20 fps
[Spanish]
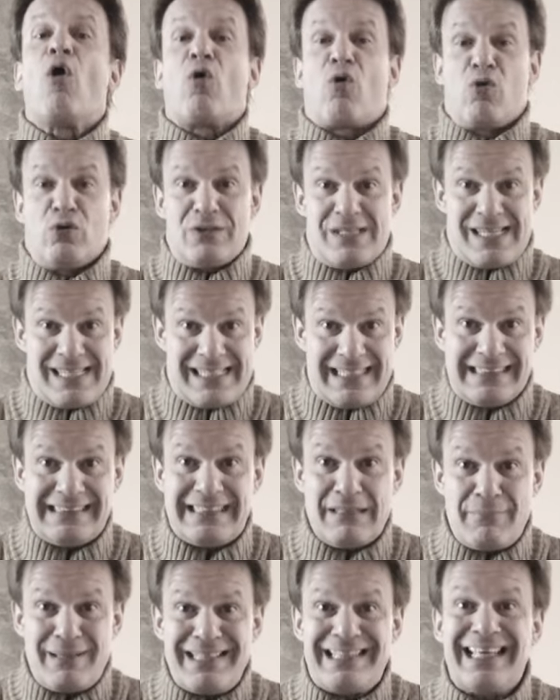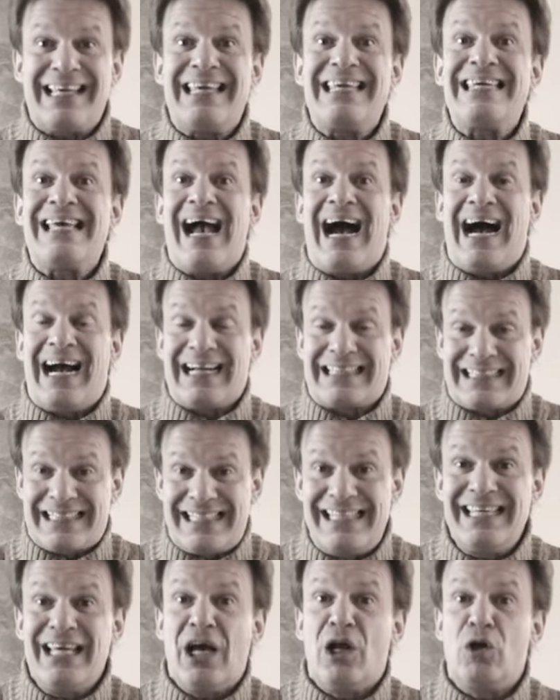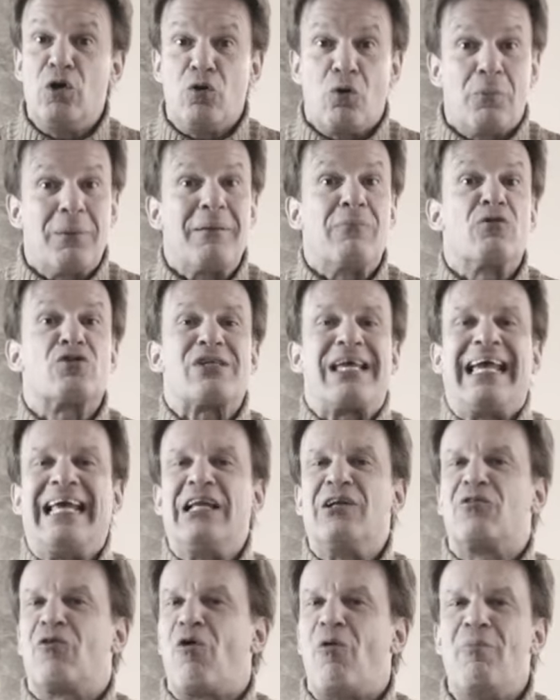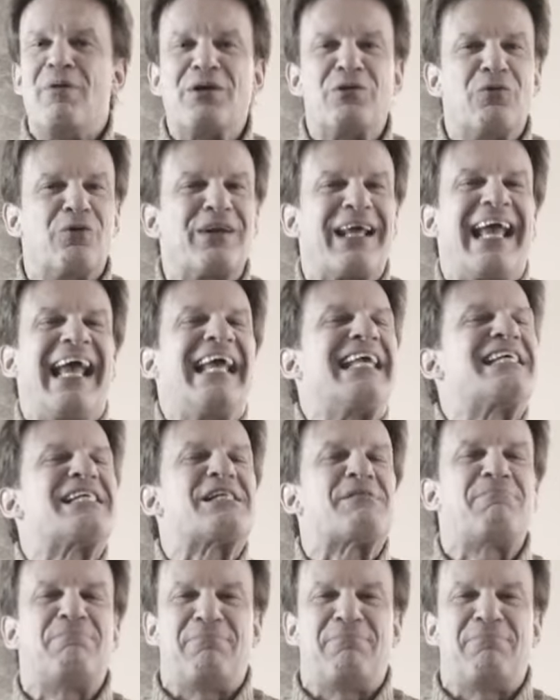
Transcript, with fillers: constantemente y aquí lo vemos, el comedor es